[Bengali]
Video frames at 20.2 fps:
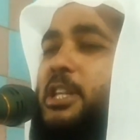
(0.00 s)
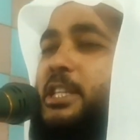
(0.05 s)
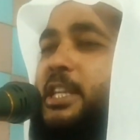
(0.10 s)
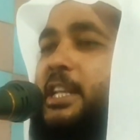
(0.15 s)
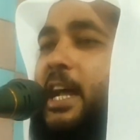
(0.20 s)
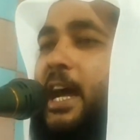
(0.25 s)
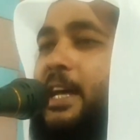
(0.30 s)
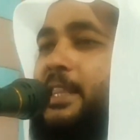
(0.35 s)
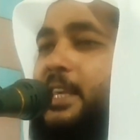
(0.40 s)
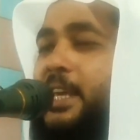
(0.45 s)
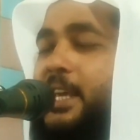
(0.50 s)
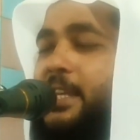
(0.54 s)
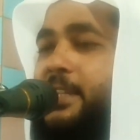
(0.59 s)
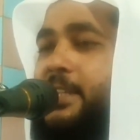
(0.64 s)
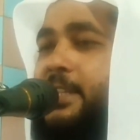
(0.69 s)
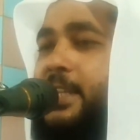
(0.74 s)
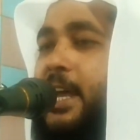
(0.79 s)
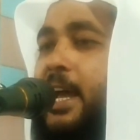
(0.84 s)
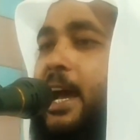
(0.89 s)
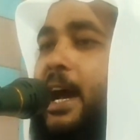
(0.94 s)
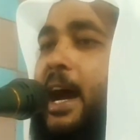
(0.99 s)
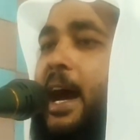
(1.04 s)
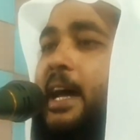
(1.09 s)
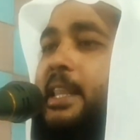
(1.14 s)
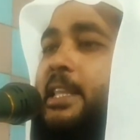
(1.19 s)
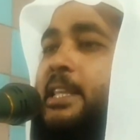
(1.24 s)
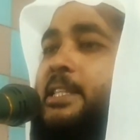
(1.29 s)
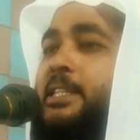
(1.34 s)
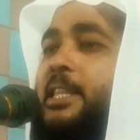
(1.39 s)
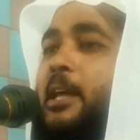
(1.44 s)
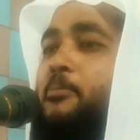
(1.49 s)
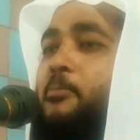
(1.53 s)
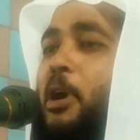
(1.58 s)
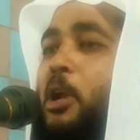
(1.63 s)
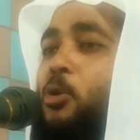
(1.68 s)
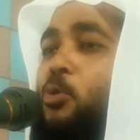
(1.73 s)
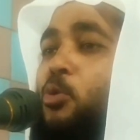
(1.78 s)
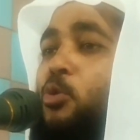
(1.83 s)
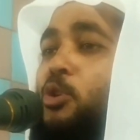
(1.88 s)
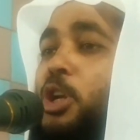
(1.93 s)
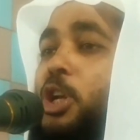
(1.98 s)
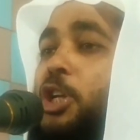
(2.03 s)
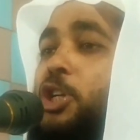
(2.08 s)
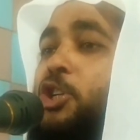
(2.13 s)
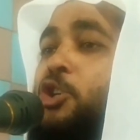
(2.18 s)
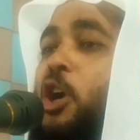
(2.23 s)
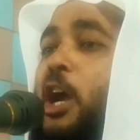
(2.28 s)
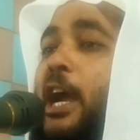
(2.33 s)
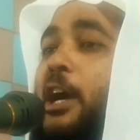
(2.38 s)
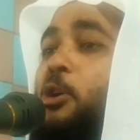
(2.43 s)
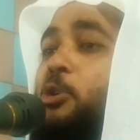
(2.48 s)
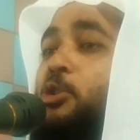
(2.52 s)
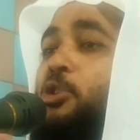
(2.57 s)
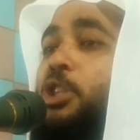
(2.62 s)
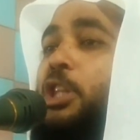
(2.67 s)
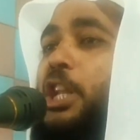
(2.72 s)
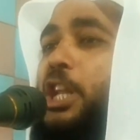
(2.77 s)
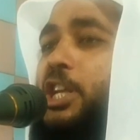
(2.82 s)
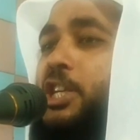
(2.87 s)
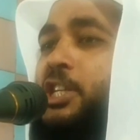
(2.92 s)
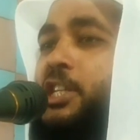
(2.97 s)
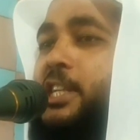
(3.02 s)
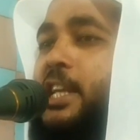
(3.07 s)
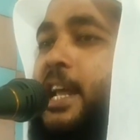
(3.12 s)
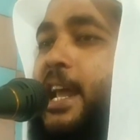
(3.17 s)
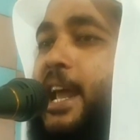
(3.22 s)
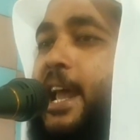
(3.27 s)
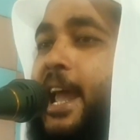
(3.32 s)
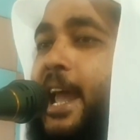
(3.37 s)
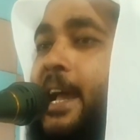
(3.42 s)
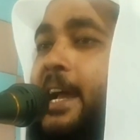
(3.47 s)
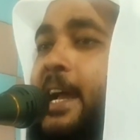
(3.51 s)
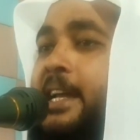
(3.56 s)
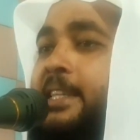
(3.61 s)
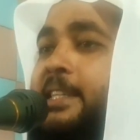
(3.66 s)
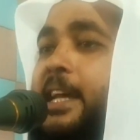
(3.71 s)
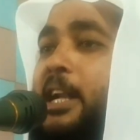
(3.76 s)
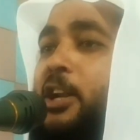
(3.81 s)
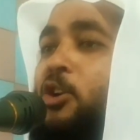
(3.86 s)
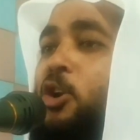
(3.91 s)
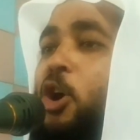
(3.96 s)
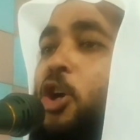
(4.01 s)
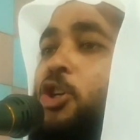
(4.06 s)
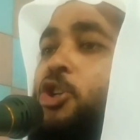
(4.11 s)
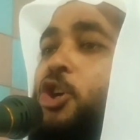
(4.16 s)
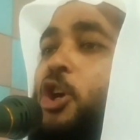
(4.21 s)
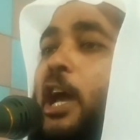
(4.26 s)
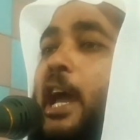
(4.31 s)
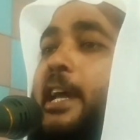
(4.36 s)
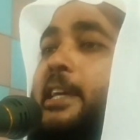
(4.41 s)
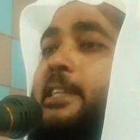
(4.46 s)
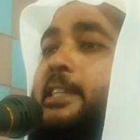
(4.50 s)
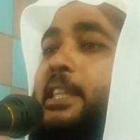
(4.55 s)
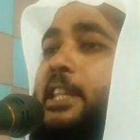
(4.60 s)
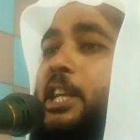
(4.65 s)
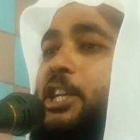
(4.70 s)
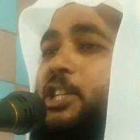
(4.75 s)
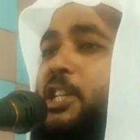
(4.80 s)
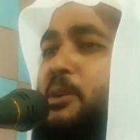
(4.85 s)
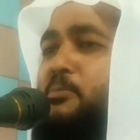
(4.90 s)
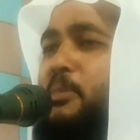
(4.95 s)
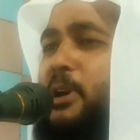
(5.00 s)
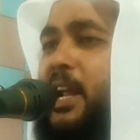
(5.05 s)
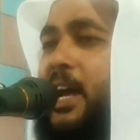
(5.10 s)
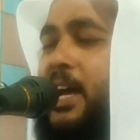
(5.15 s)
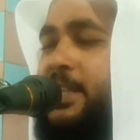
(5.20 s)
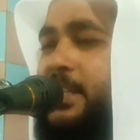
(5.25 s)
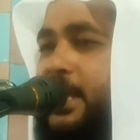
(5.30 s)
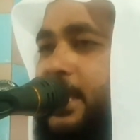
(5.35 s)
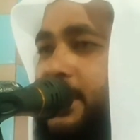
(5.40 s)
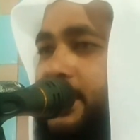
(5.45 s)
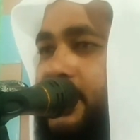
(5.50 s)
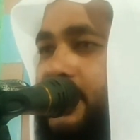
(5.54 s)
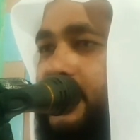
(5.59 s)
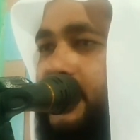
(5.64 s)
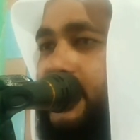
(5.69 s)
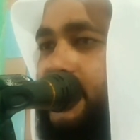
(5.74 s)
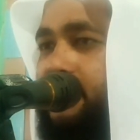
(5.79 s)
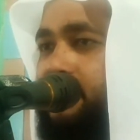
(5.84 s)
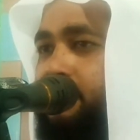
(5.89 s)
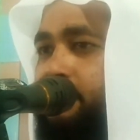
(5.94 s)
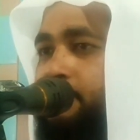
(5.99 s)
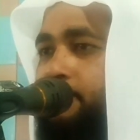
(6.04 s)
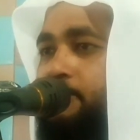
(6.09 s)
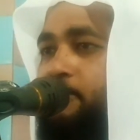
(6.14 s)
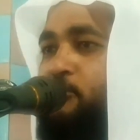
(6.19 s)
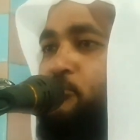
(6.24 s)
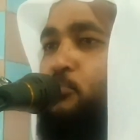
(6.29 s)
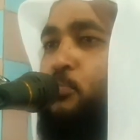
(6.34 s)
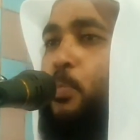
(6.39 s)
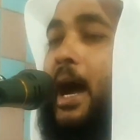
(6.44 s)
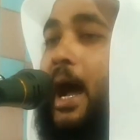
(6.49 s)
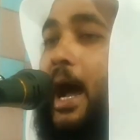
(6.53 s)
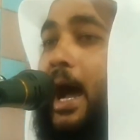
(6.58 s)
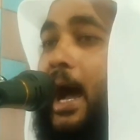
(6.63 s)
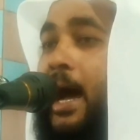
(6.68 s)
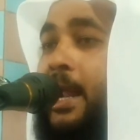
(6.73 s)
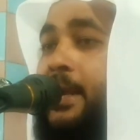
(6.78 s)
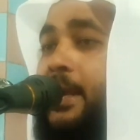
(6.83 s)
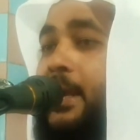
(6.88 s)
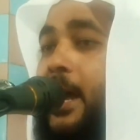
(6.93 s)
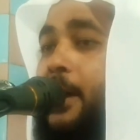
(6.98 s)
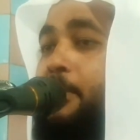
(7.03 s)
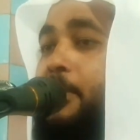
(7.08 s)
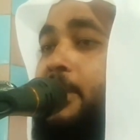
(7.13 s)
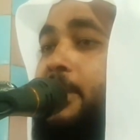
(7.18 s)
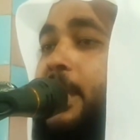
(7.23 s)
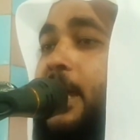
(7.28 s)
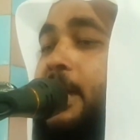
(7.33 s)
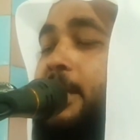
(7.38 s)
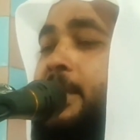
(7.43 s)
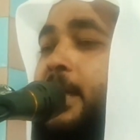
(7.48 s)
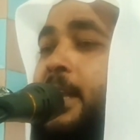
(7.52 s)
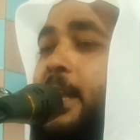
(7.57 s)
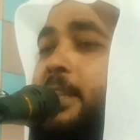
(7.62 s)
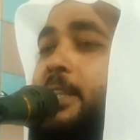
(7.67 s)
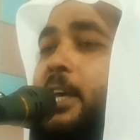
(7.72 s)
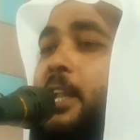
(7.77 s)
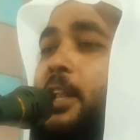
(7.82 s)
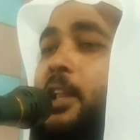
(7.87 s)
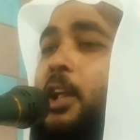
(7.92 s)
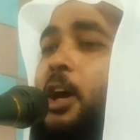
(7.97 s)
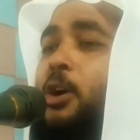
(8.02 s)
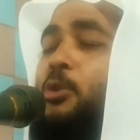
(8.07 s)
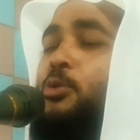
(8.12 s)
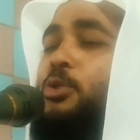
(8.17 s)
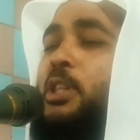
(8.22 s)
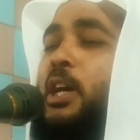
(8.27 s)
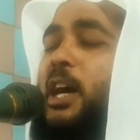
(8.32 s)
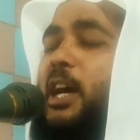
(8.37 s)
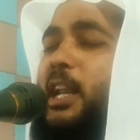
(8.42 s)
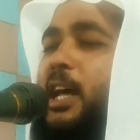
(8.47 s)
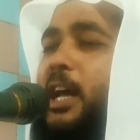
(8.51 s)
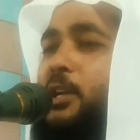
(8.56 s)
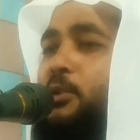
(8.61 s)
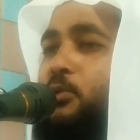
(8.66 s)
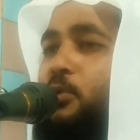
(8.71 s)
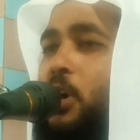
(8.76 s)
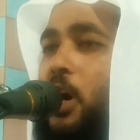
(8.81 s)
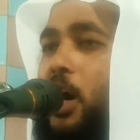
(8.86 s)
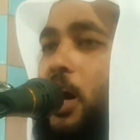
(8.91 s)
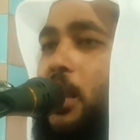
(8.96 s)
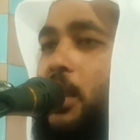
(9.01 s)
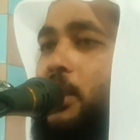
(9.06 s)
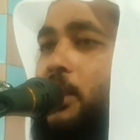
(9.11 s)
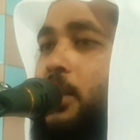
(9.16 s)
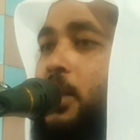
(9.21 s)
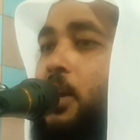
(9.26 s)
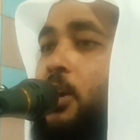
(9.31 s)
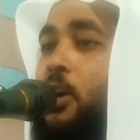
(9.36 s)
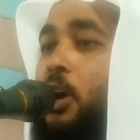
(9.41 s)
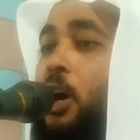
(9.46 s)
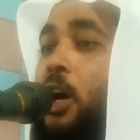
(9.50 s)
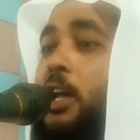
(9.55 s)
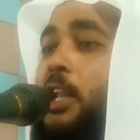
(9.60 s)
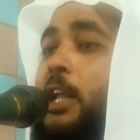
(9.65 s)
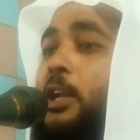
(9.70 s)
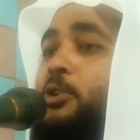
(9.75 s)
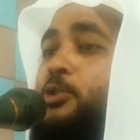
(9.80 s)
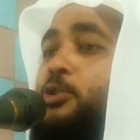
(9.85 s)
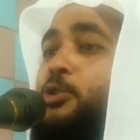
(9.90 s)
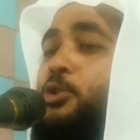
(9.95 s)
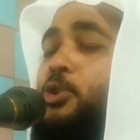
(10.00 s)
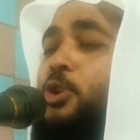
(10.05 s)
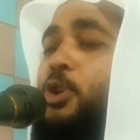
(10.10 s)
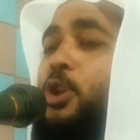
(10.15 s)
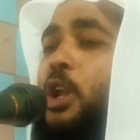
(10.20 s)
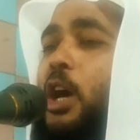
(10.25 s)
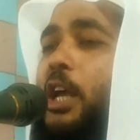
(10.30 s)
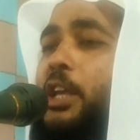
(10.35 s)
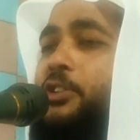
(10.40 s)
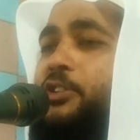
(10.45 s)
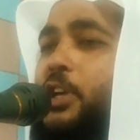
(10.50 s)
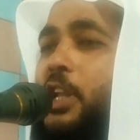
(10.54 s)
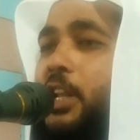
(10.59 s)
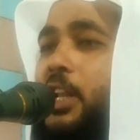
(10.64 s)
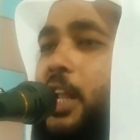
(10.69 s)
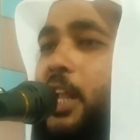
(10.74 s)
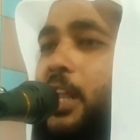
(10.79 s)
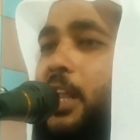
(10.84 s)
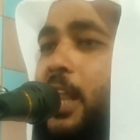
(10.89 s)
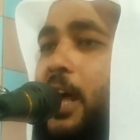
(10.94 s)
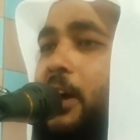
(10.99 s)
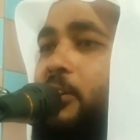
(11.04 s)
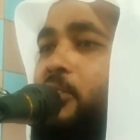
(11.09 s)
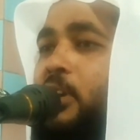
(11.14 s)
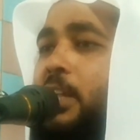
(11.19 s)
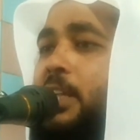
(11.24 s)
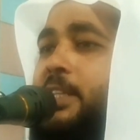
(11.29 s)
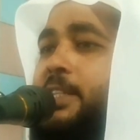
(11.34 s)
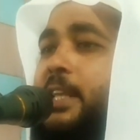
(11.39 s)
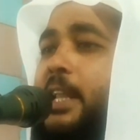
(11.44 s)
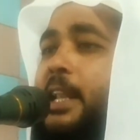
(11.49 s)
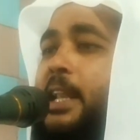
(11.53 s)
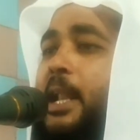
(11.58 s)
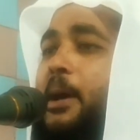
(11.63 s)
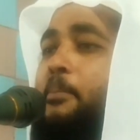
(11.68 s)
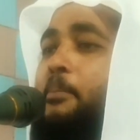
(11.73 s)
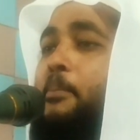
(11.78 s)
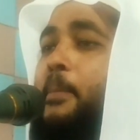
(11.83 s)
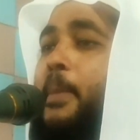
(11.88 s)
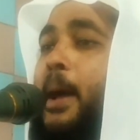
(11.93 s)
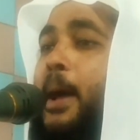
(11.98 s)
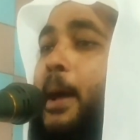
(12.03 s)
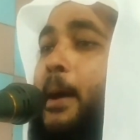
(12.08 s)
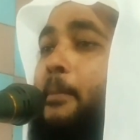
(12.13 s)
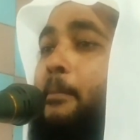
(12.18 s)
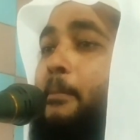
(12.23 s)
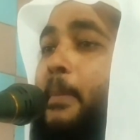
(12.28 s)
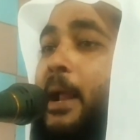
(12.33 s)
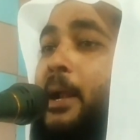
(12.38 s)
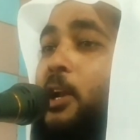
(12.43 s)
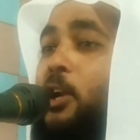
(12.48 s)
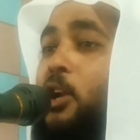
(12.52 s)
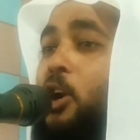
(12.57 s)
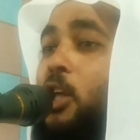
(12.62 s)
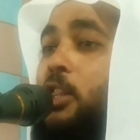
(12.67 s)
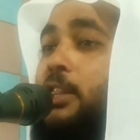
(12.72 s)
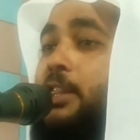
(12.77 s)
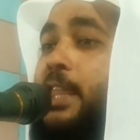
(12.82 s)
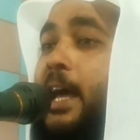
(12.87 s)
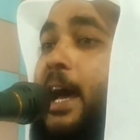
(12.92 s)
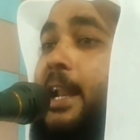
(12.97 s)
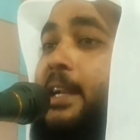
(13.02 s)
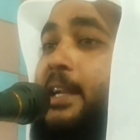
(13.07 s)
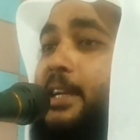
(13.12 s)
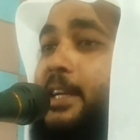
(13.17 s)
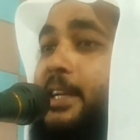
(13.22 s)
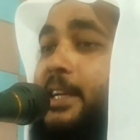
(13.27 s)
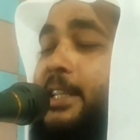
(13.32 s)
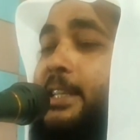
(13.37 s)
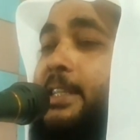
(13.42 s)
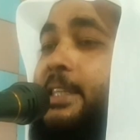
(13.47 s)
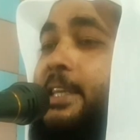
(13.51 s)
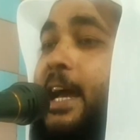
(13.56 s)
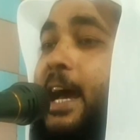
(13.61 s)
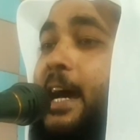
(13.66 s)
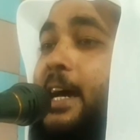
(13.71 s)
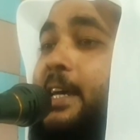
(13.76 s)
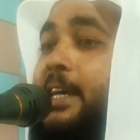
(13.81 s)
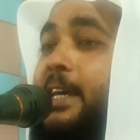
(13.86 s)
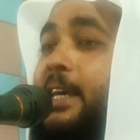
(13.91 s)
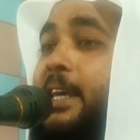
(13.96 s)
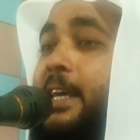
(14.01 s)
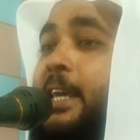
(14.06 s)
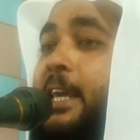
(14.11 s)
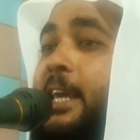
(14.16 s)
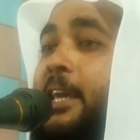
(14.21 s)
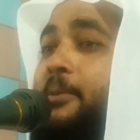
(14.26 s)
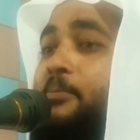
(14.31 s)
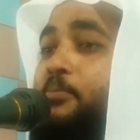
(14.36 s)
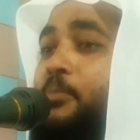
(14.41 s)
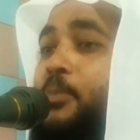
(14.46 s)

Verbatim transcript: মিজির হাদিস হাদিস নাম্বার উনিশশো একত্রিশ এক হাজার নয়শো একত্রিশ নাম্বার হাদিস عن أبي الدرداء رضي الله تعالى عنه قال قال رسول الله صلى الله عليه وسلم من رد عن عرض أخيه